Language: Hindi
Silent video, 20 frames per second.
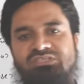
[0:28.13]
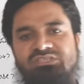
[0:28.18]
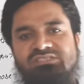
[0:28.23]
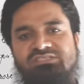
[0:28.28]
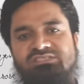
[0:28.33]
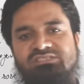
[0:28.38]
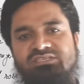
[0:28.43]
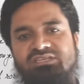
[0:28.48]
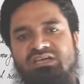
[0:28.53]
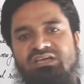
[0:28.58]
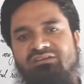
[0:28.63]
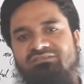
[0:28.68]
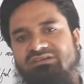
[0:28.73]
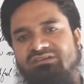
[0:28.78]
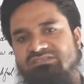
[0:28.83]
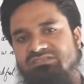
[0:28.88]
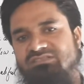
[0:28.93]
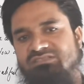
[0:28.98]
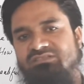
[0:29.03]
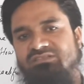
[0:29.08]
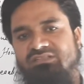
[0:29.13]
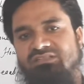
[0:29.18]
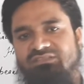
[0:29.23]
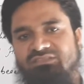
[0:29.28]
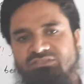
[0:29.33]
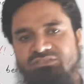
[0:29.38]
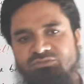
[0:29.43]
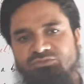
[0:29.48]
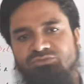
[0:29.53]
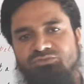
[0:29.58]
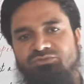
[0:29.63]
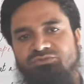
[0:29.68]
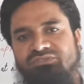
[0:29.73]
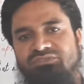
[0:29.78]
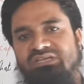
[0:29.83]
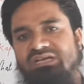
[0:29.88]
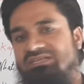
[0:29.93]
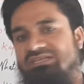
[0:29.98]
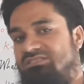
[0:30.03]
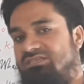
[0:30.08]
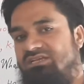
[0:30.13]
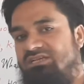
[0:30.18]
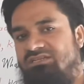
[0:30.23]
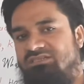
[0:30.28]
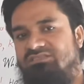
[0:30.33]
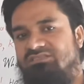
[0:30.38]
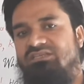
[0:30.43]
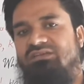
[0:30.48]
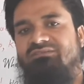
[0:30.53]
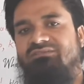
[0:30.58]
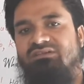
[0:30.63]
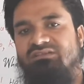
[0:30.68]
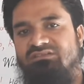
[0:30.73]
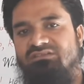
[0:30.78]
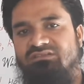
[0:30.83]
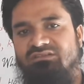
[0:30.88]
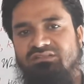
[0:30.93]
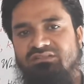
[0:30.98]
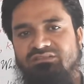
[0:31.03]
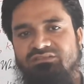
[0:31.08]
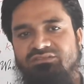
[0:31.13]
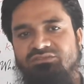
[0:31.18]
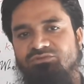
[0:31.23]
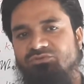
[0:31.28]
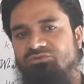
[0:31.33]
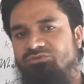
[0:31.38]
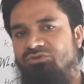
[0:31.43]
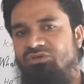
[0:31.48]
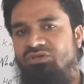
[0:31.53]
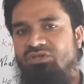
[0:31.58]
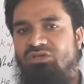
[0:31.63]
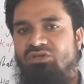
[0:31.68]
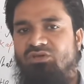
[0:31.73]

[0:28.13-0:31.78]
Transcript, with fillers: दिल से आवाज़ निकलती हो या अचानक से आवाज़ निकलती हो